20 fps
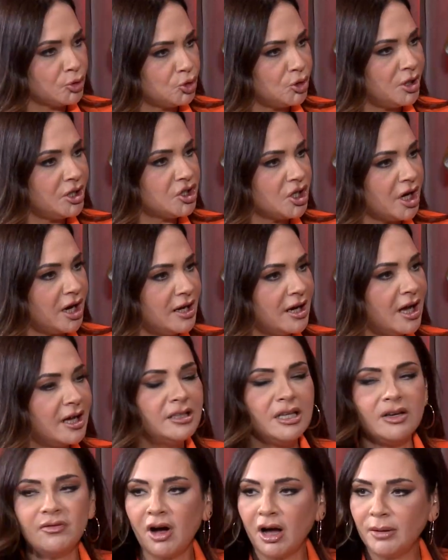bu süreç
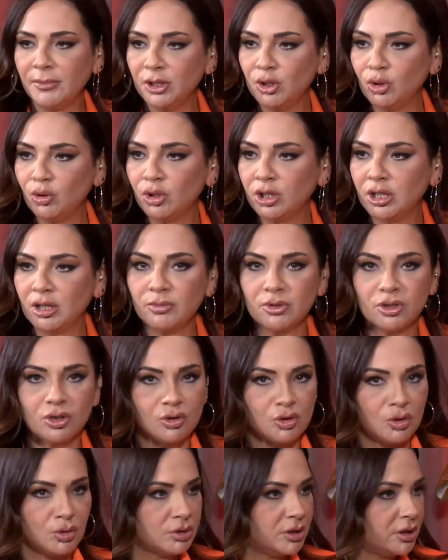hala devam ediyor
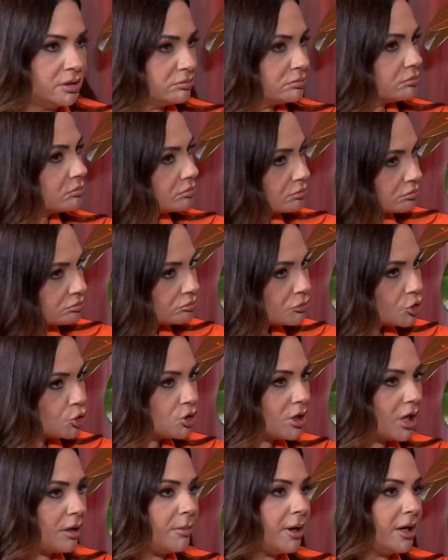ülkemizde. Çok da Ediyor.
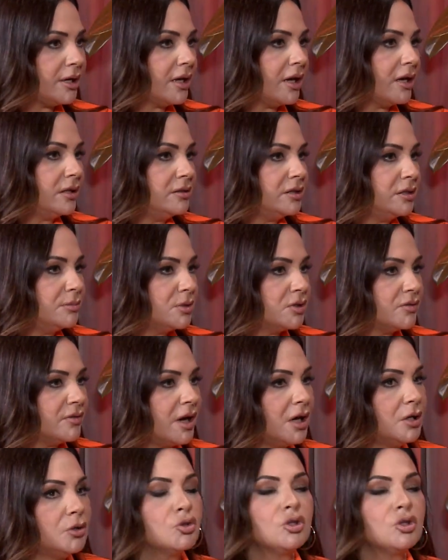güzel mankenlerimiz var,